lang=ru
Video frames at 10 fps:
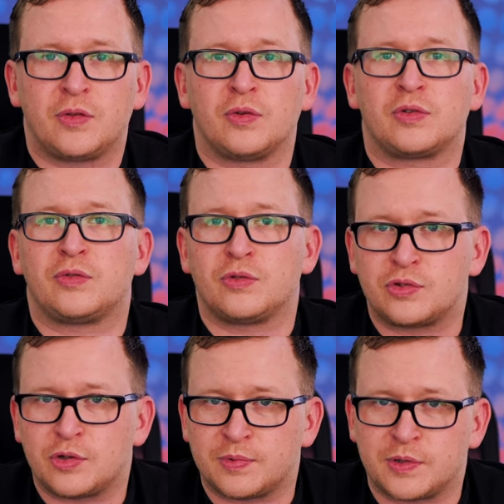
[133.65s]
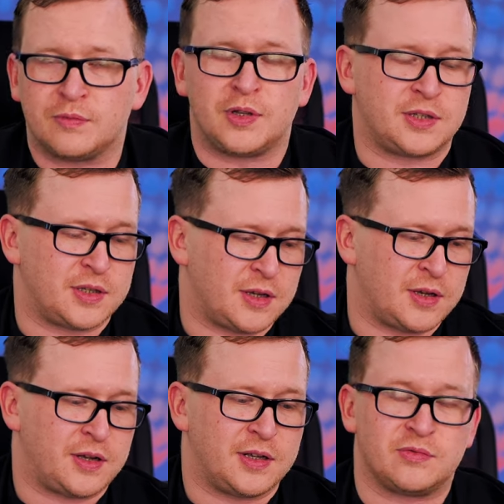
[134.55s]
то кто же, собственно, у нас
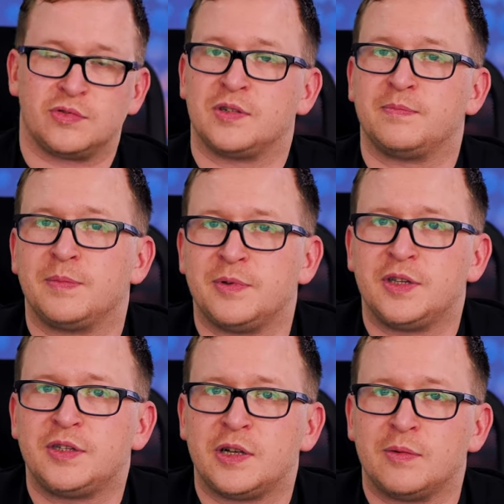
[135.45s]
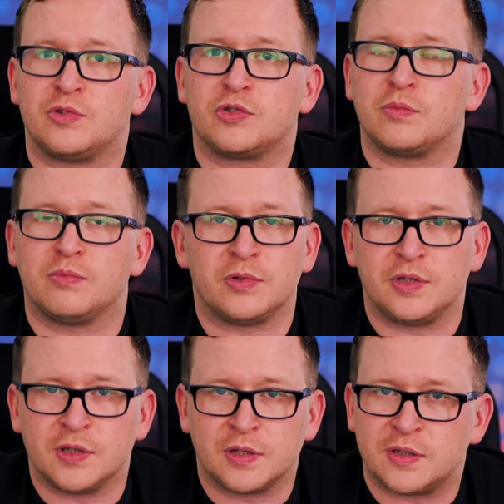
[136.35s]
а, оказывается победителем и что
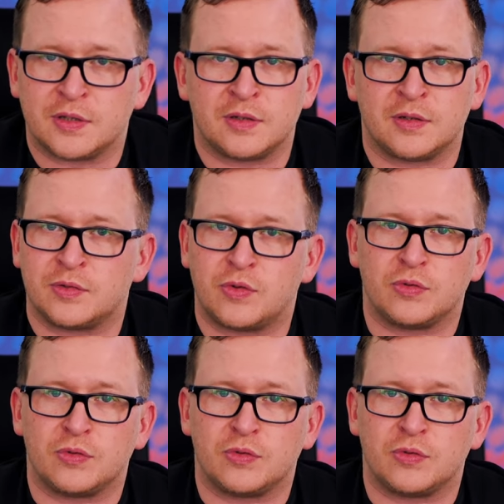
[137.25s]
будет делать э,